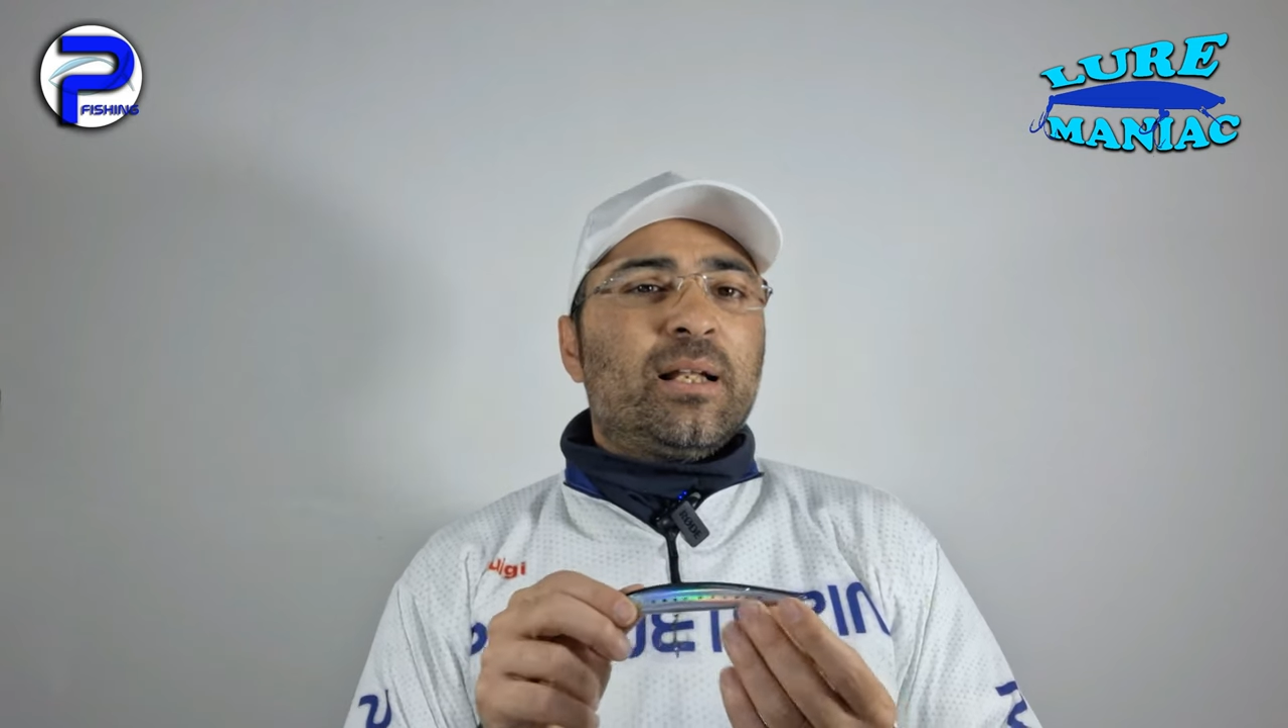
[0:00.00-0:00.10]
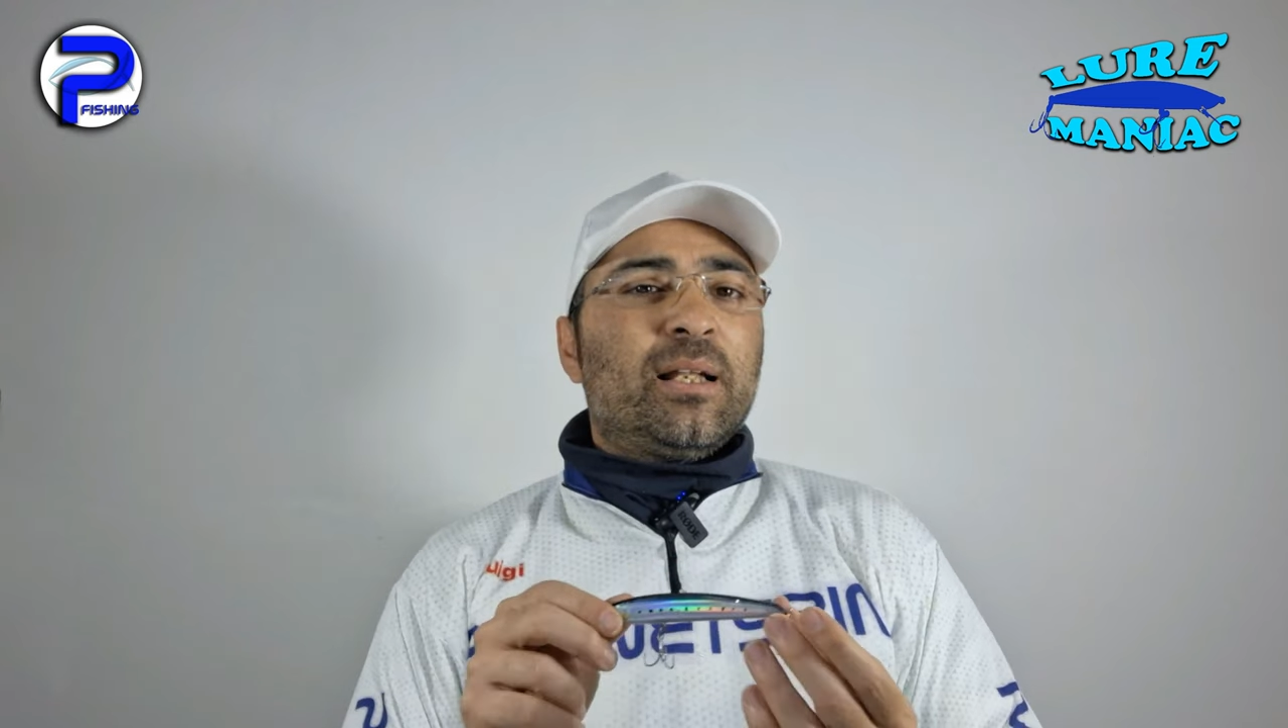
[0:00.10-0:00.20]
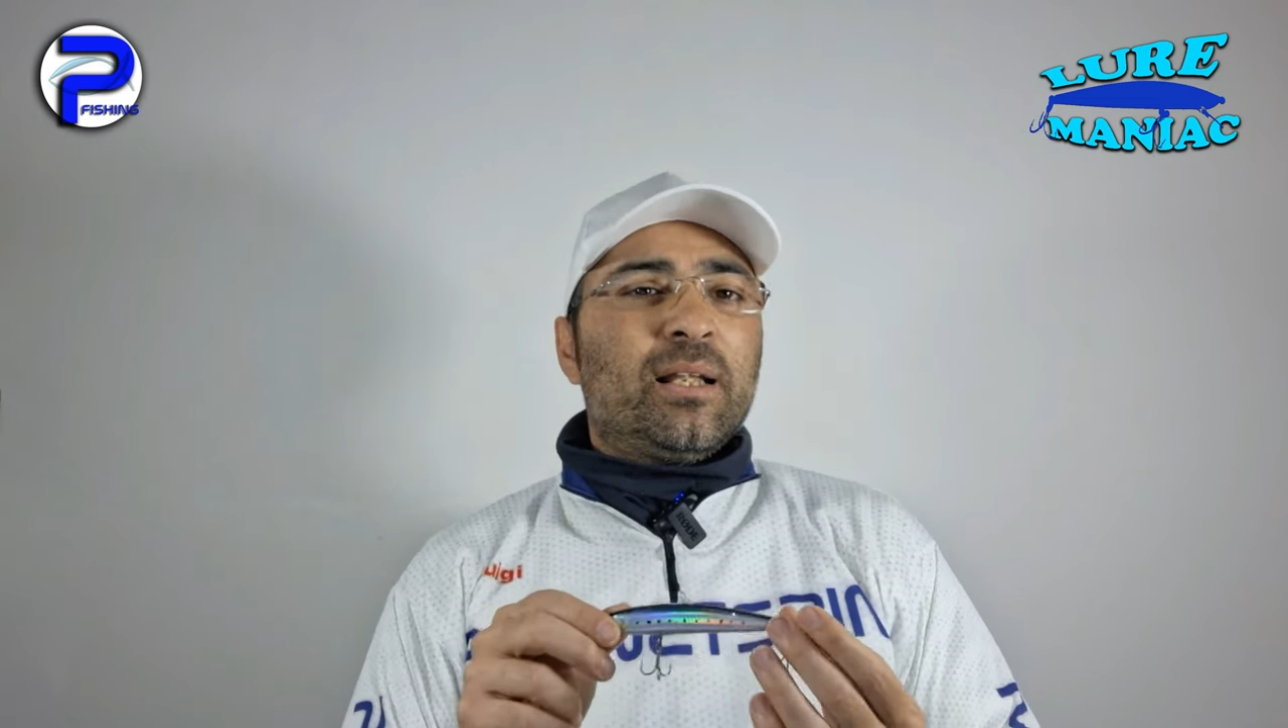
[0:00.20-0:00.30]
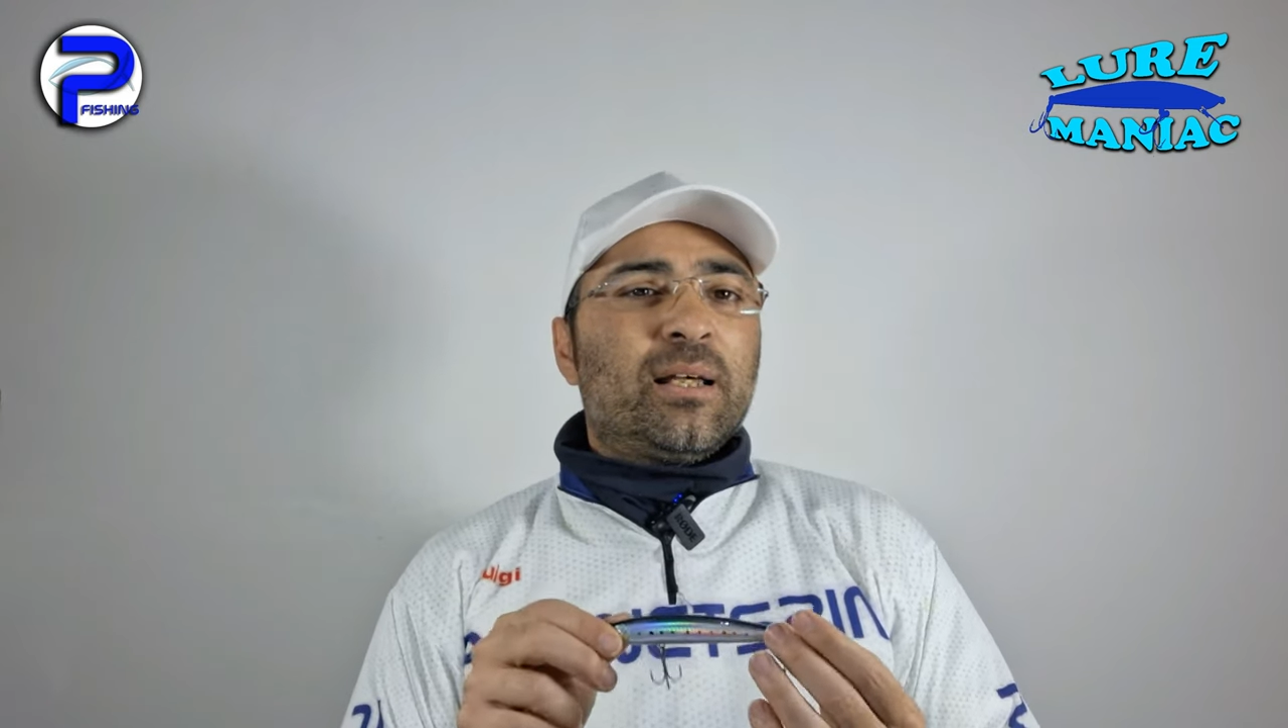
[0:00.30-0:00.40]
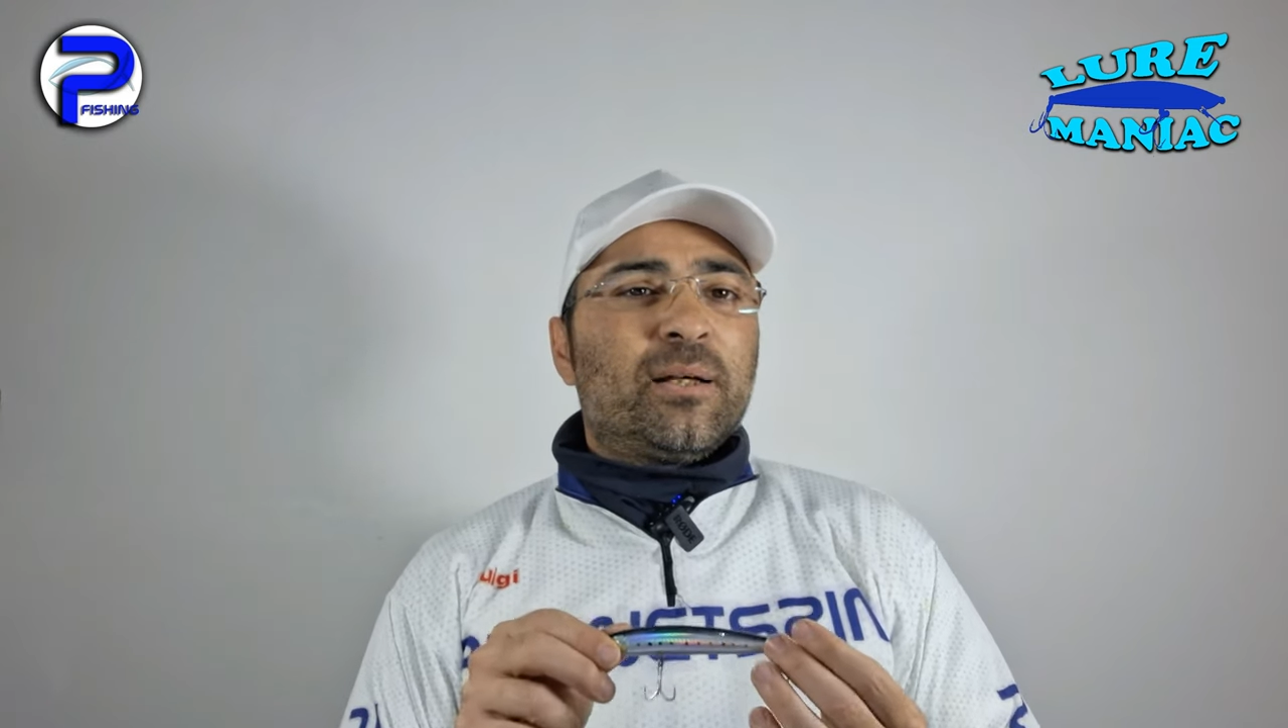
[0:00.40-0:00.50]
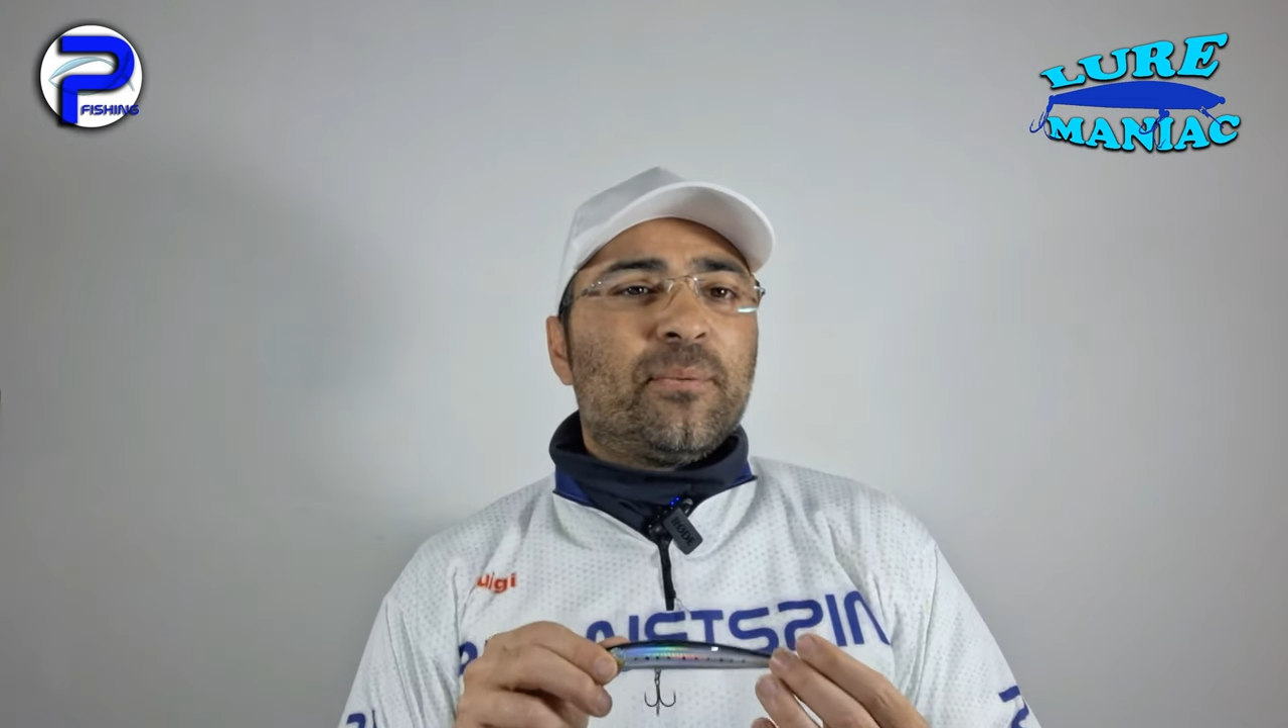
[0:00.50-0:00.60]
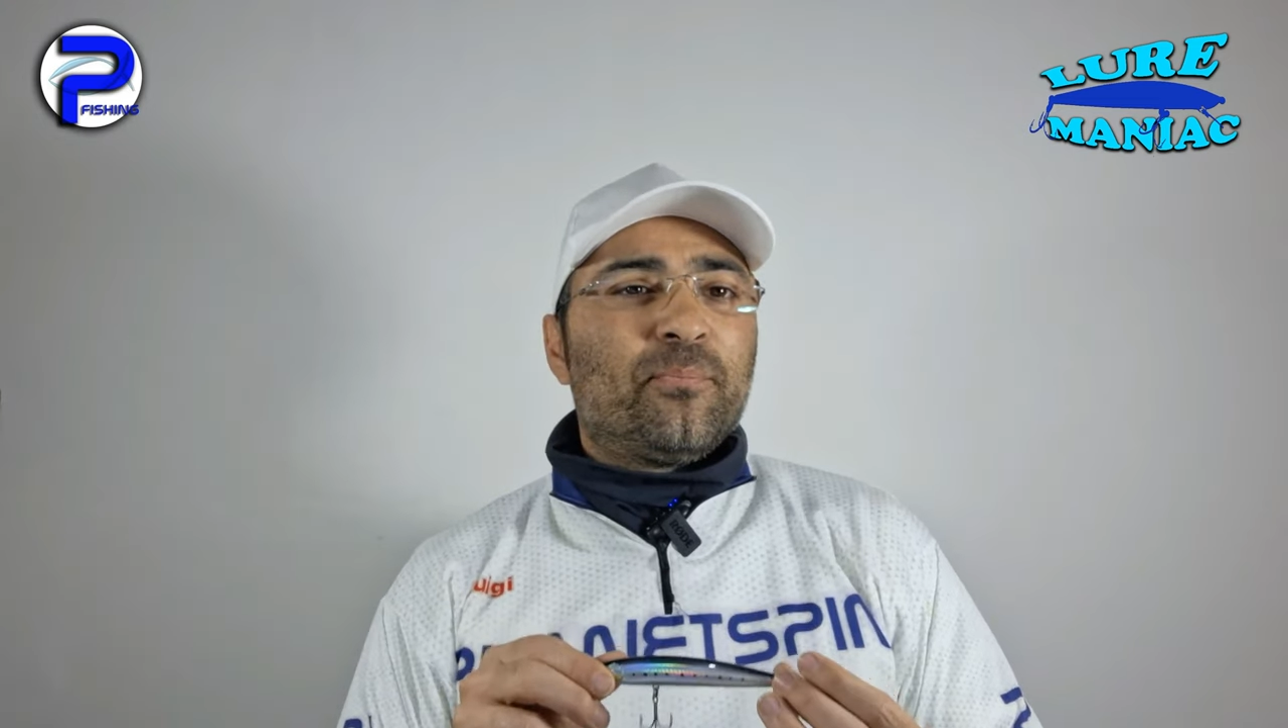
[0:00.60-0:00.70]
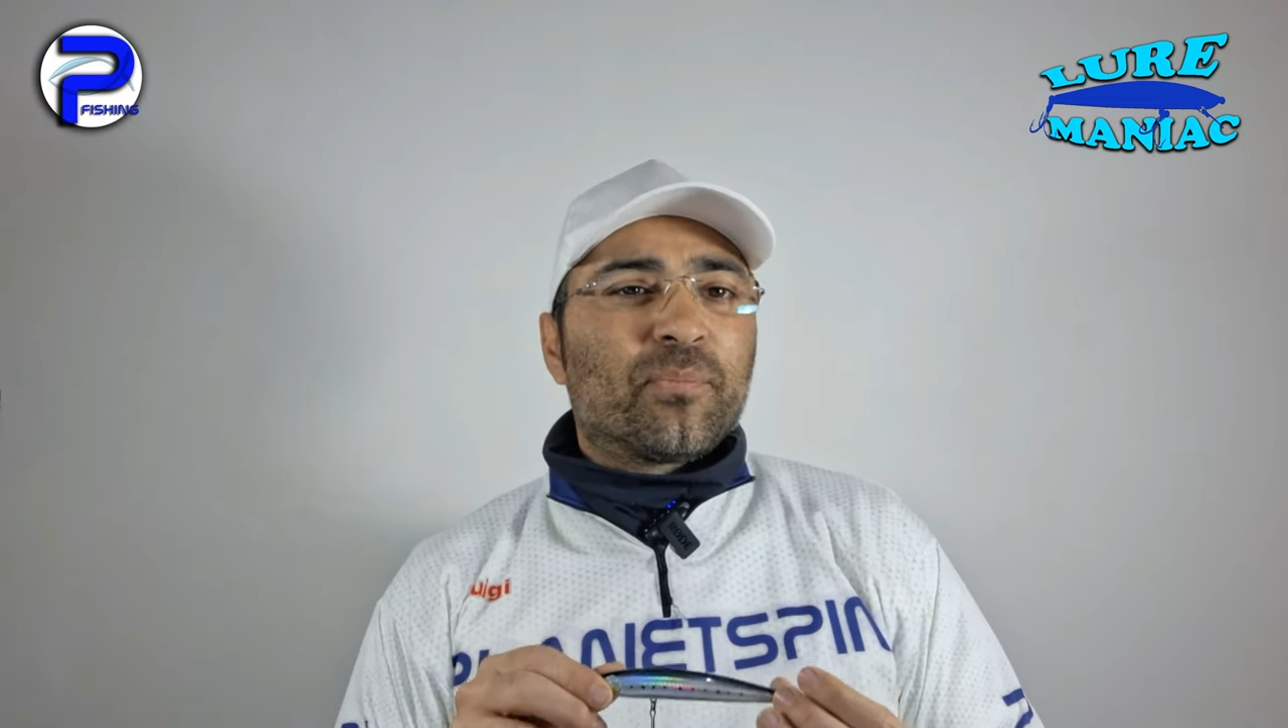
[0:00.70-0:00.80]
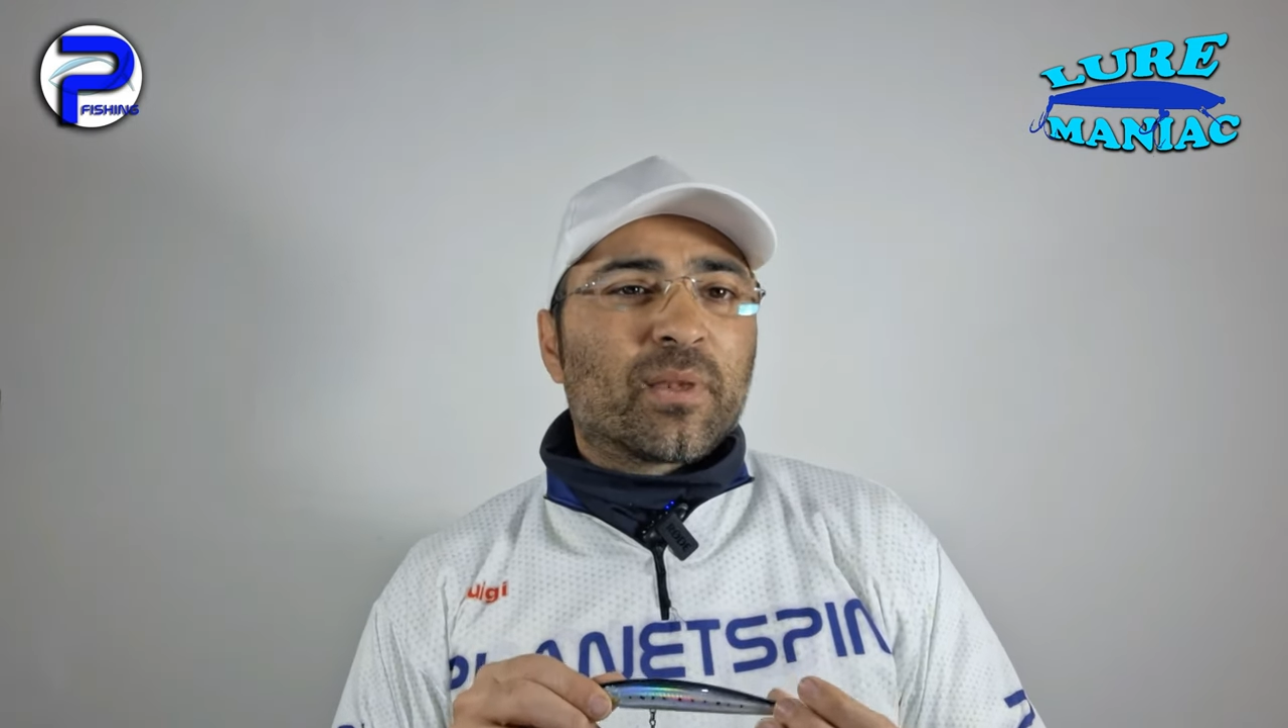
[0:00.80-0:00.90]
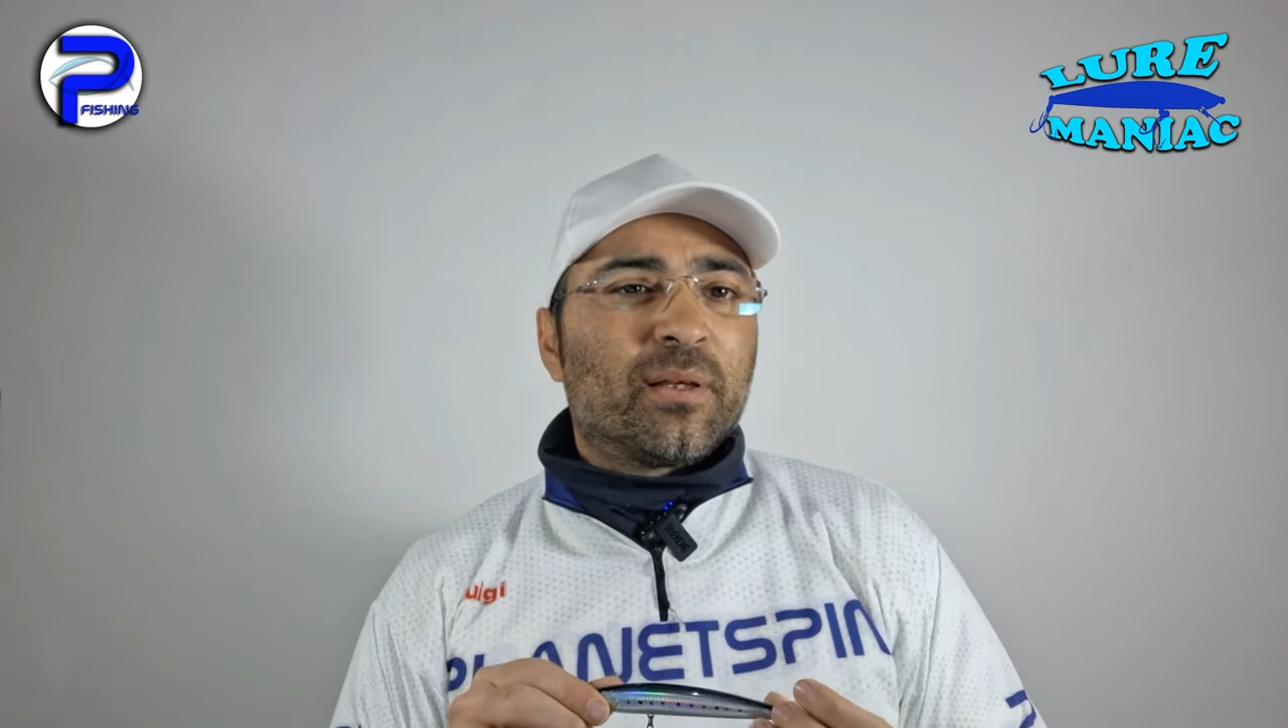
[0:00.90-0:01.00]
il,
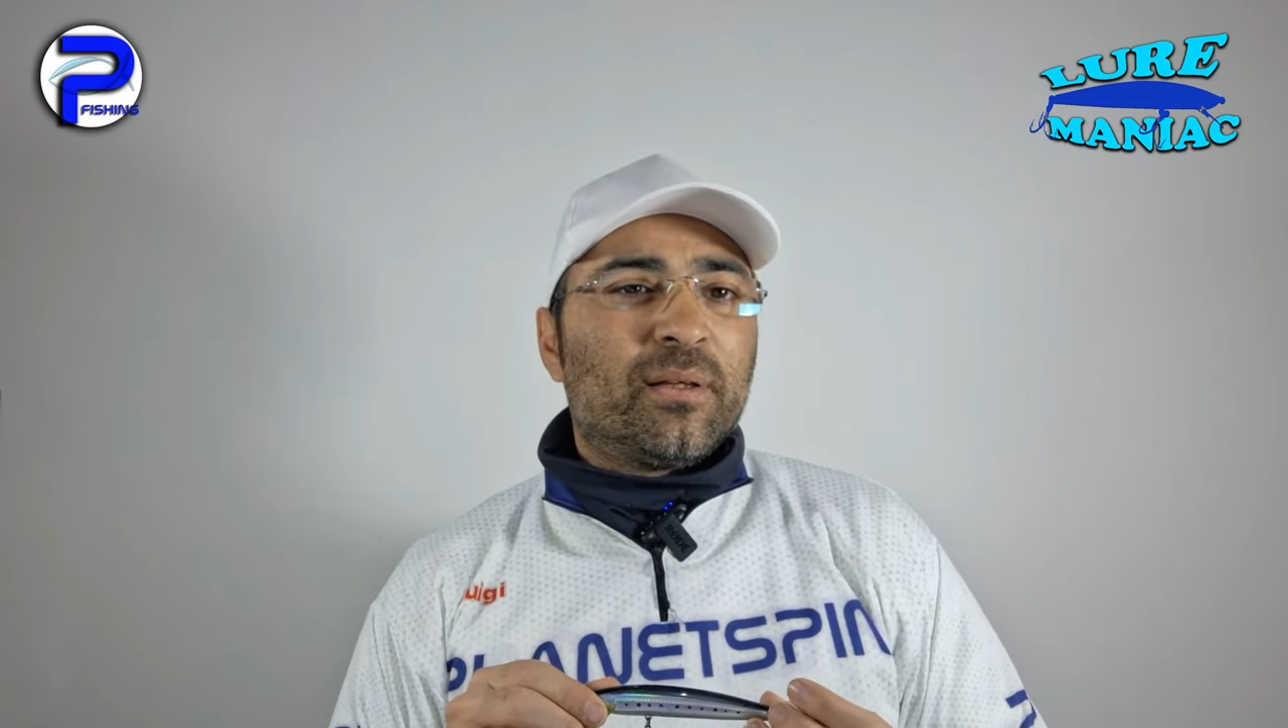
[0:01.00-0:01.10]
ehm,